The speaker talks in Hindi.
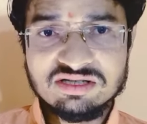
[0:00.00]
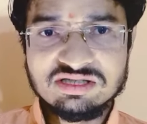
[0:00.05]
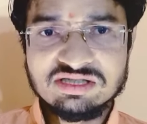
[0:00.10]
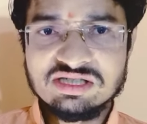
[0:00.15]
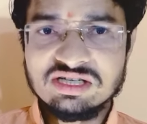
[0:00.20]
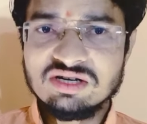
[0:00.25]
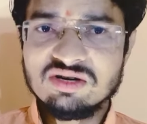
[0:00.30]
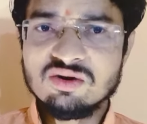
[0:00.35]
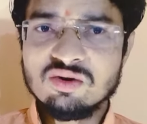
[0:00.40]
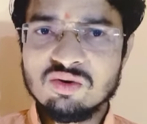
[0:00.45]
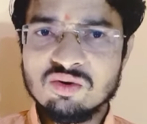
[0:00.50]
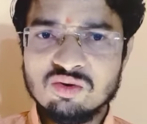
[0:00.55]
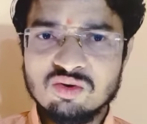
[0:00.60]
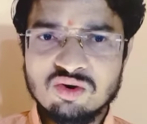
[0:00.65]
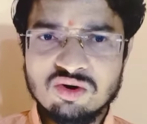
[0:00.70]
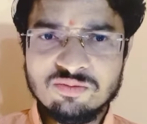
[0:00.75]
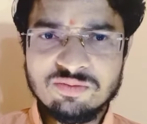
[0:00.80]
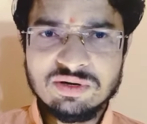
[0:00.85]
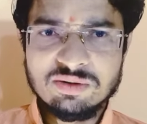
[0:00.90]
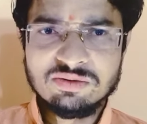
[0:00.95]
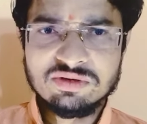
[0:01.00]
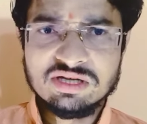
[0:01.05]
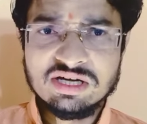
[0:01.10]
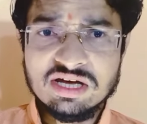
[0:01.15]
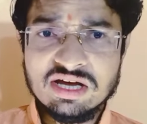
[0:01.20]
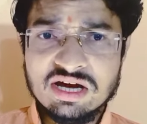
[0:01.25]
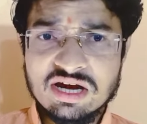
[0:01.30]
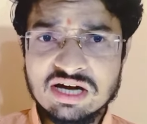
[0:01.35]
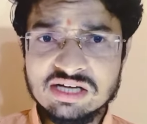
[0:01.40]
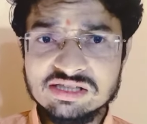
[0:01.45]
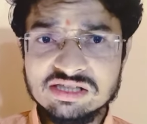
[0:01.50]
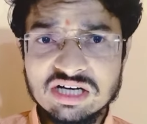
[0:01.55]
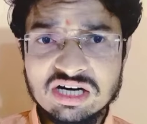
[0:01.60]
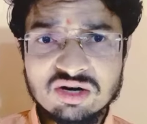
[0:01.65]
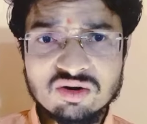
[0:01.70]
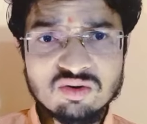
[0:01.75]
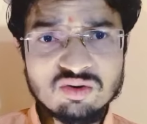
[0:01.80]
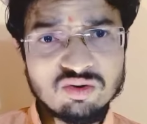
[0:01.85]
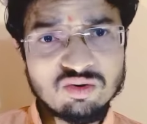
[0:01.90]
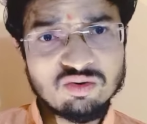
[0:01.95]
जिन लोगों को हमने बताया
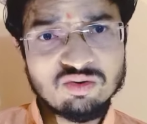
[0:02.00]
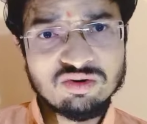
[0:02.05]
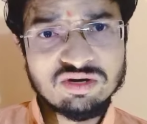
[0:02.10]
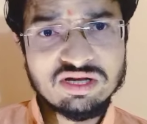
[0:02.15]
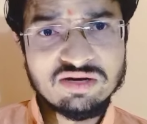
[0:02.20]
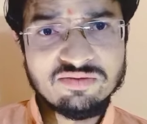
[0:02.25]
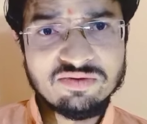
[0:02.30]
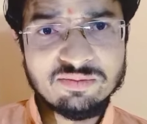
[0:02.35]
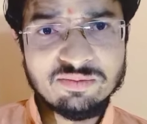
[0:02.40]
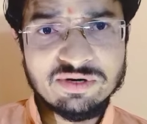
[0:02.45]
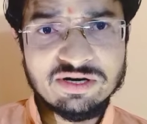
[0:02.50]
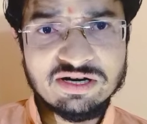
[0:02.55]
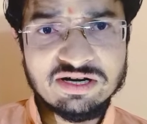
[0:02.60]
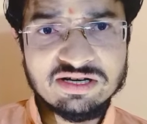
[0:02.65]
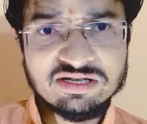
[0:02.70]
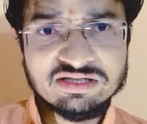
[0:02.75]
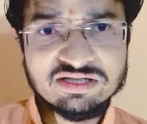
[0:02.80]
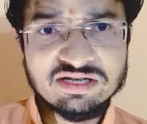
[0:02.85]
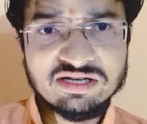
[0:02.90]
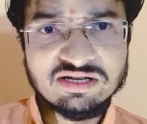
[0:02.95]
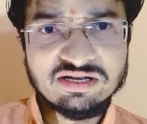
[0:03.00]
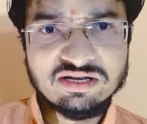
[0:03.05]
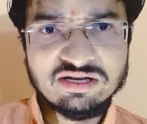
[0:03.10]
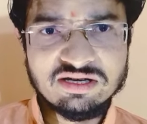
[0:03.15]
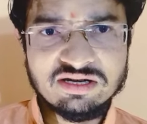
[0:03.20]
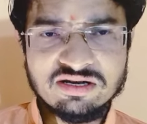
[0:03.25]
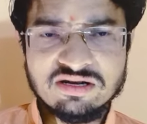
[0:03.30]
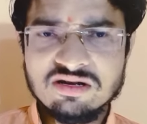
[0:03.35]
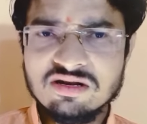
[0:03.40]
हजारों लोगों की हमने प्रेडिक्शन की है